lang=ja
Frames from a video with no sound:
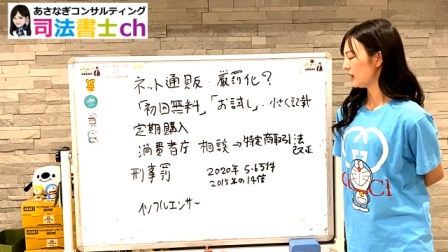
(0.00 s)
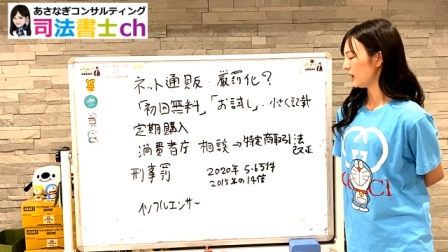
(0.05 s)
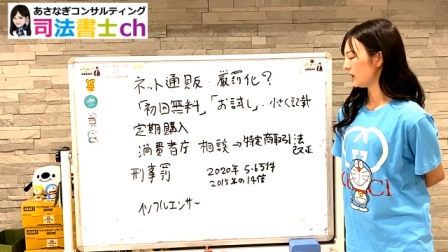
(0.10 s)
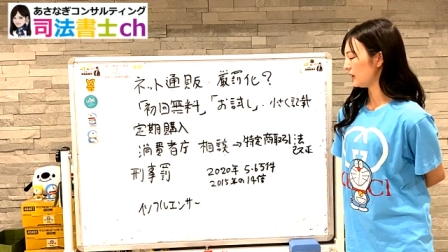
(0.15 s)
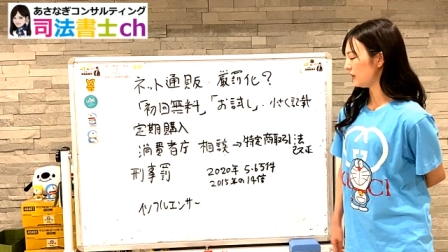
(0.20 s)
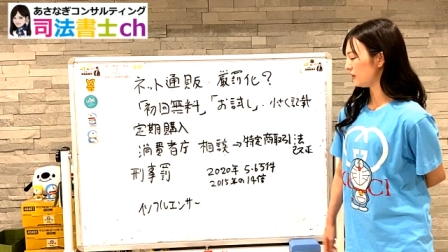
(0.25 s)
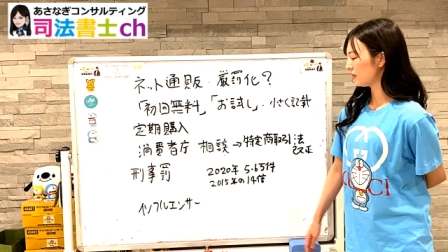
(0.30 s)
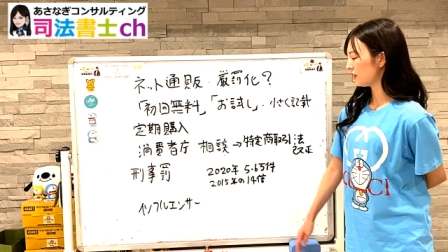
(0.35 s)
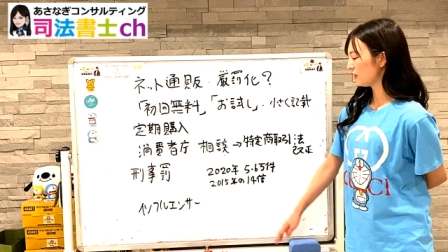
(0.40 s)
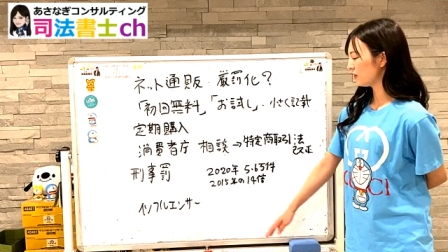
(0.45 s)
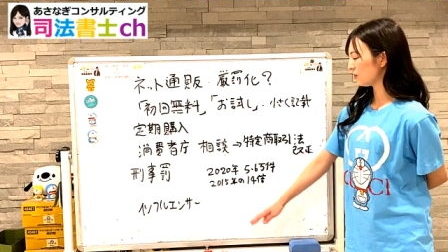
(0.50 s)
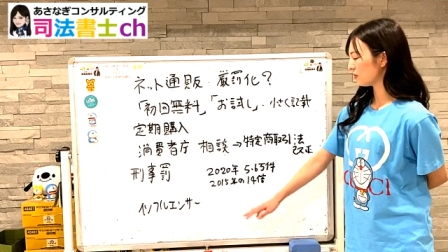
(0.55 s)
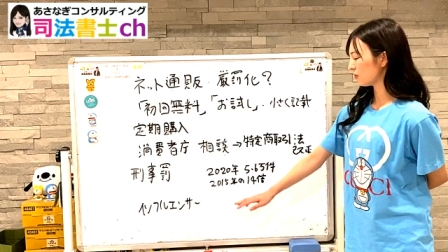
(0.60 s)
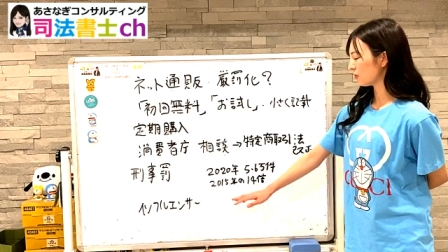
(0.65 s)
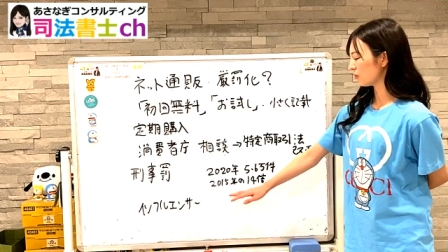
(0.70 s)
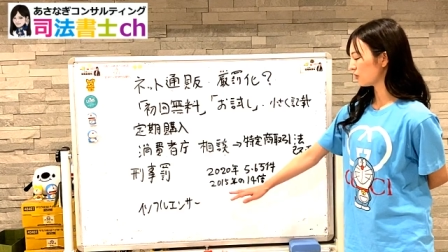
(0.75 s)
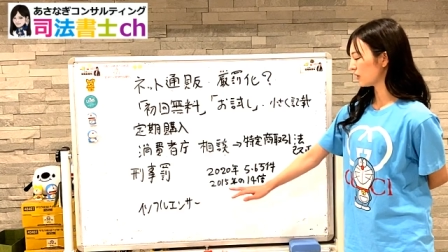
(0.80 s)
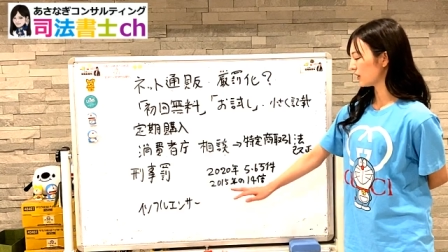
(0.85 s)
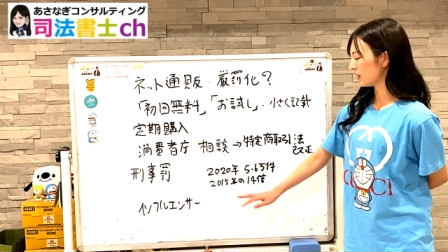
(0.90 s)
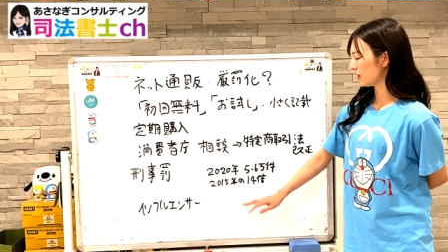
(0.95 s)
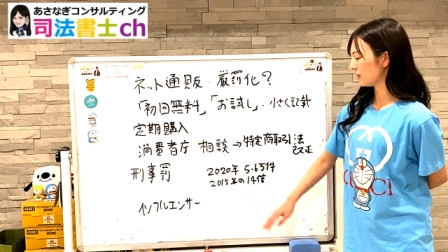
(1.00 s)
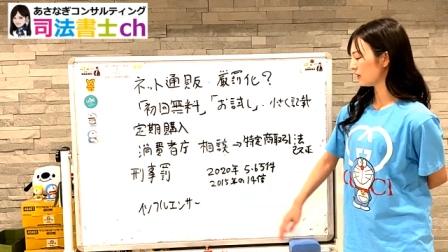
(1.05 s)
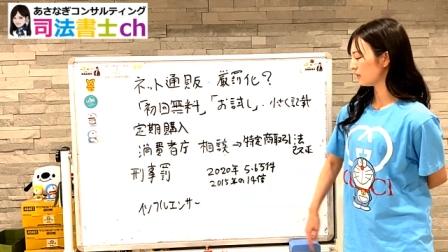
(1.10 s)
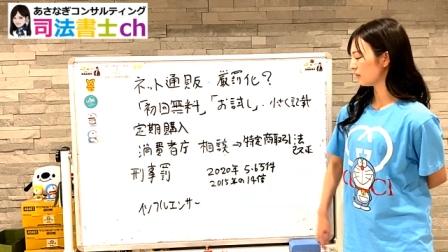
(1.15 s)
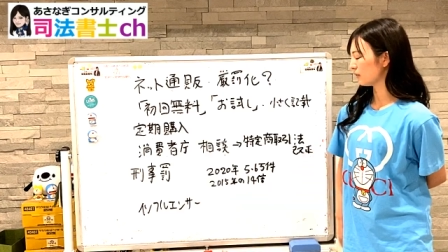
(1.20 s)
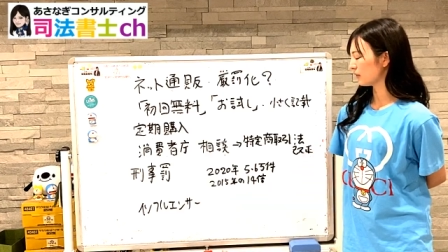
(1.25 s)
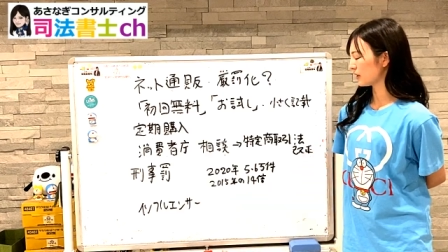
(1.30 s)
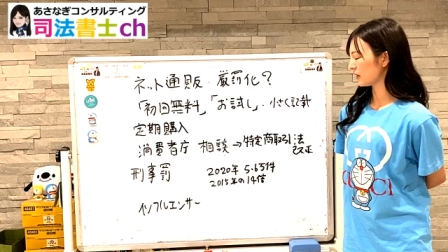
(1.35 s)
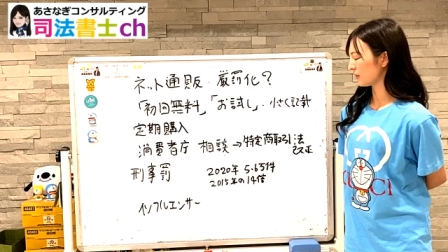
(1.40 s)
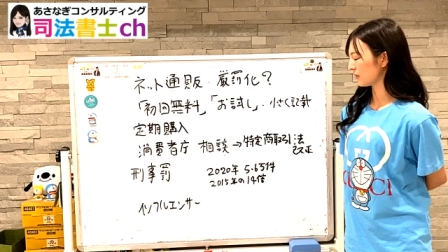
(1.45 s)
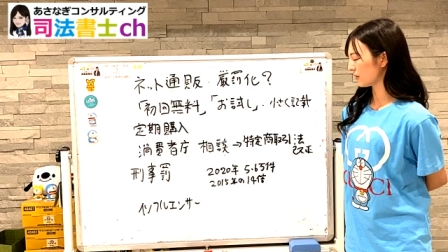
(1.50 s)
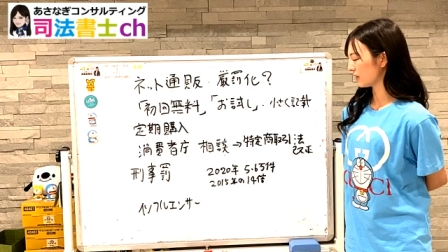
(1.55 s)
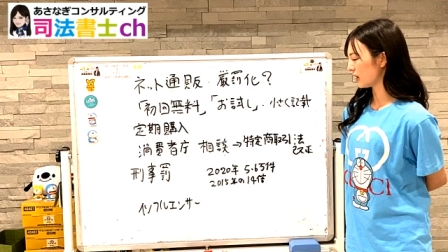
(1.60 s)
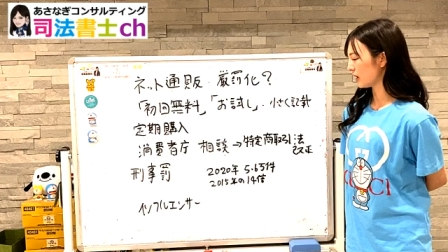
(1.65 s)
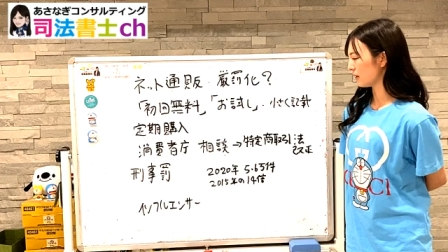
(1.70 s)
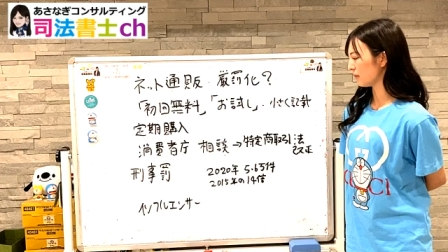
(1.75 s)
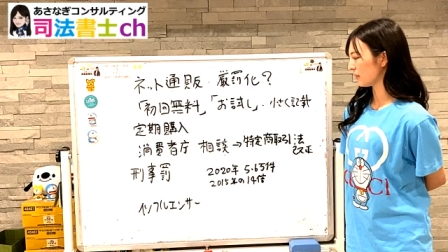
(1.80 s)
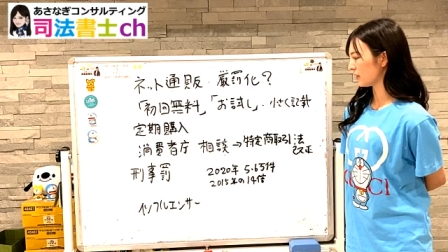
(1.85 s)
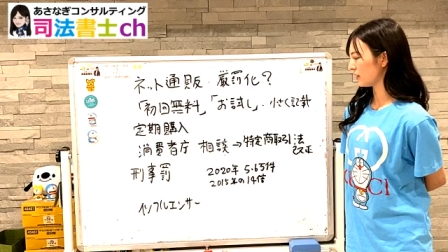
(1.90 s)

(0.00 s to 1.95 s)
え2015年はですね、